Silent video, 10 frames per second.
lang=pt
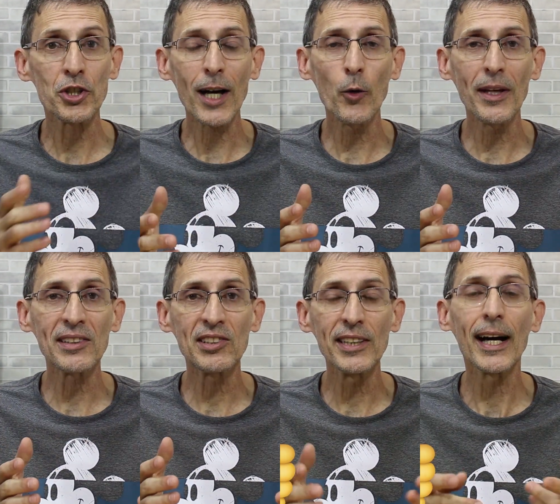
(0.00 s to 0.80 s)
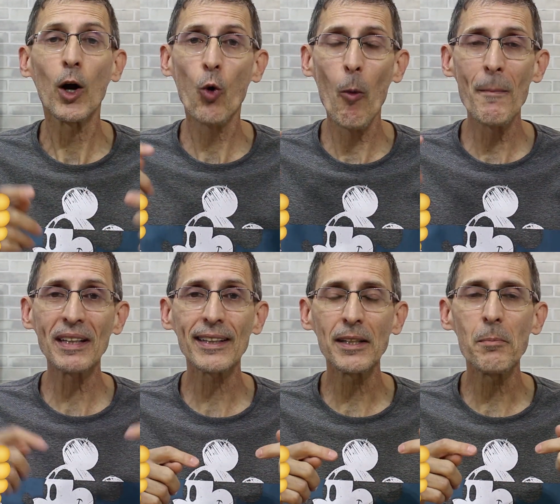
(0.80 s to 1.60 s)
Já conhecia?
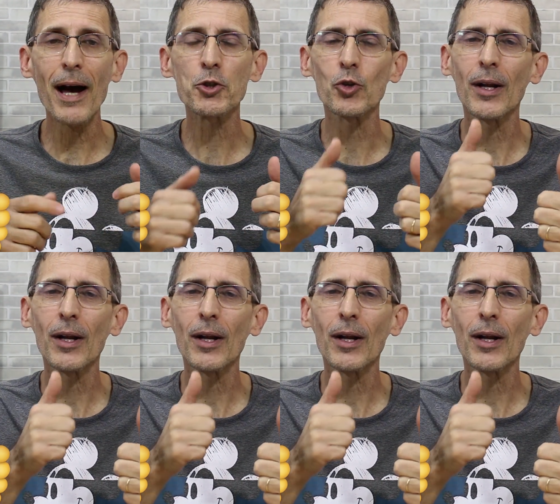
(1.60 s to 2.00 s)
Comenta aqui embaixo,